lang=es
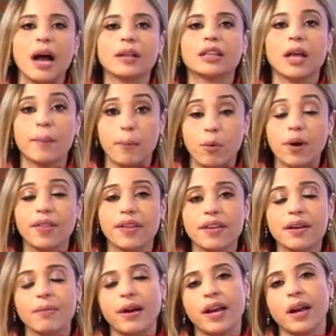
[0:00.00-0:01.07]
te puede
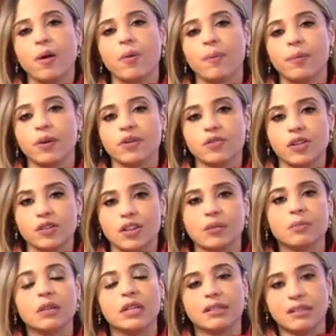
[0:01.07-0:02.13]
llevar a un proceso
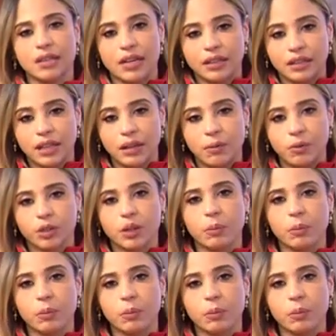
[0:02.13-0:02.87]
administrativo,